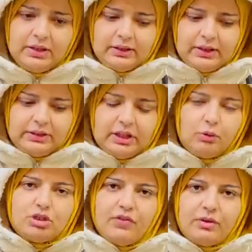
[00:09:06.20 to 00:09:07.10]
التلات
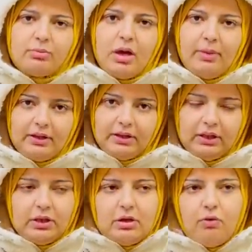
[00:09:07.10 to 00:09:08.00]
وصفات مع بعض ايه
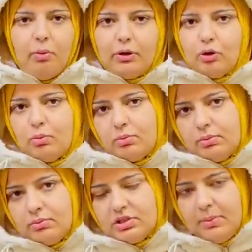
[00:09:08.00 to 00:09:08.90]
وبرده
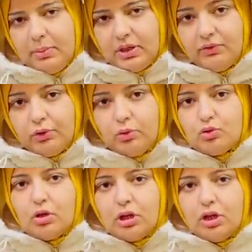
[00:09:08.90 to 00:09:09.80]
مظبطه فيديو ان
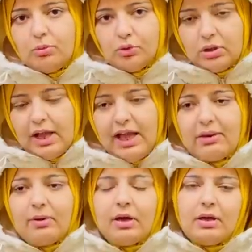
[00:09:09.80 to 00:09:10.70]
شاء الله اليومين دولت
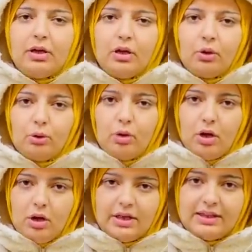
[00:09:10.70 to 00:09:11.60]
هيبقى
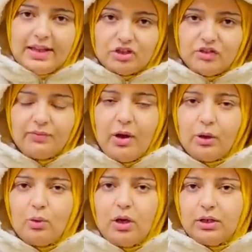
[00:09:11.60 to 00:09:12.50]
الرقاق الناشف مع
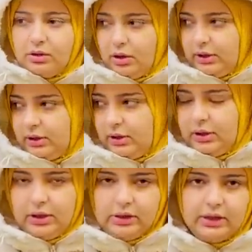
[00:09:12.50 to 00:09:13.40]
الرقاق الطري
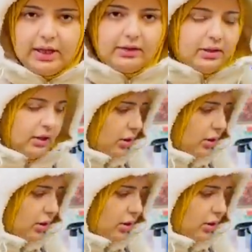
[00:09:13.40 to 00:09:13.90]
يعني انا عندي هنا